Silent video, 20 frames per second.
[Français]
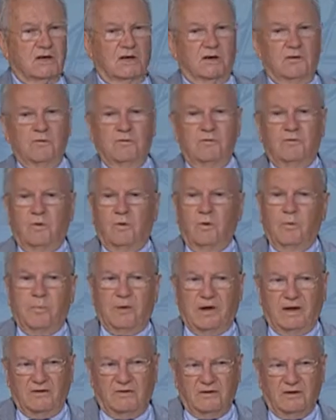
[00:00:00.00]
un nouveau
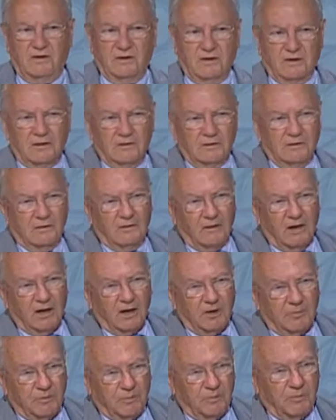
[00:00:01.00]
président de la
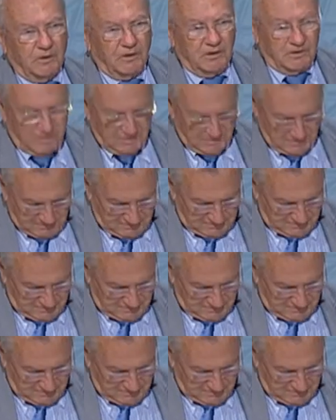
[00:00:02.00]
République.